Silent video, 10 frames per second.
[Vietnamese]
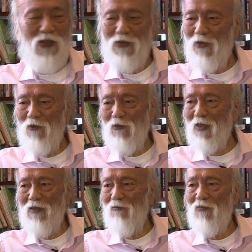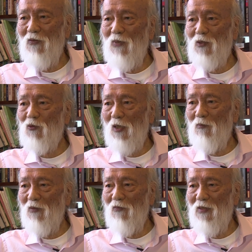cũng cần phải biết toán,
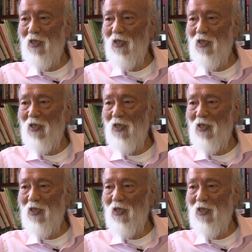biết văn